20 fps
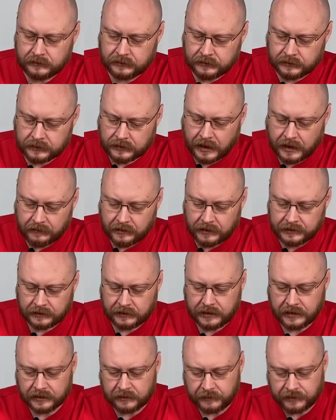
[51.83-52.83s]
наковальни
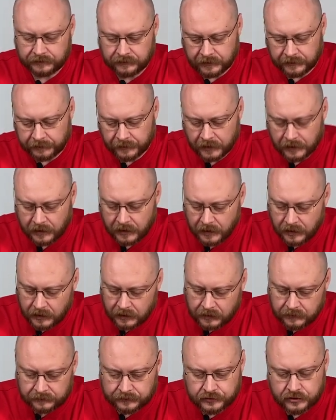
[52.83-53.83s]
для отбивки.
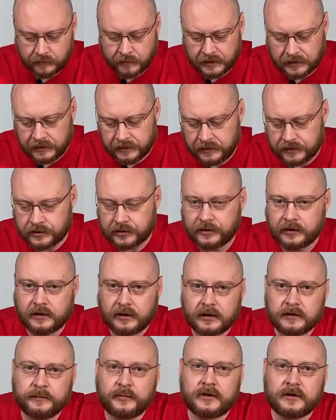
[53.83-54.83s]
В чем отличие
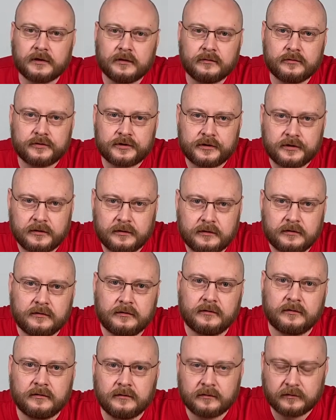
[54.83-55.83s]
от предыдущей
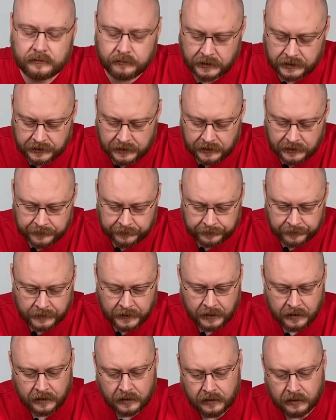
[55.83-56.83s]
модели?
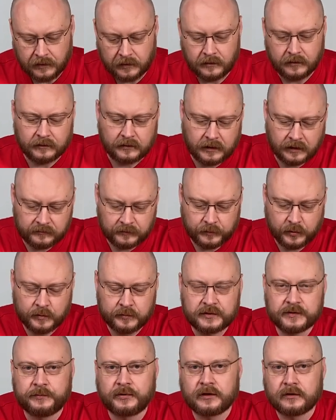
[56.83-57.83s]
Как вы
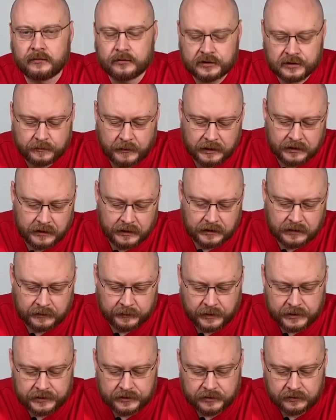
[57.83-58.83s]
помните, предыдущая модель
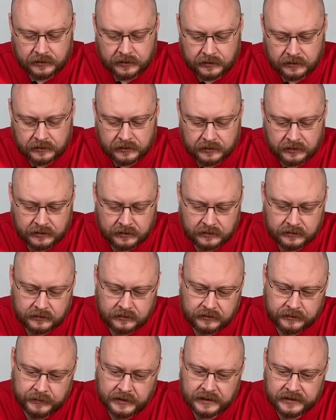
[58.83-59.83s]
колпачи э,
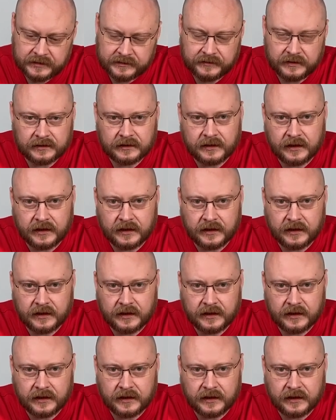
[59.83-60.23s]
э, имели цвет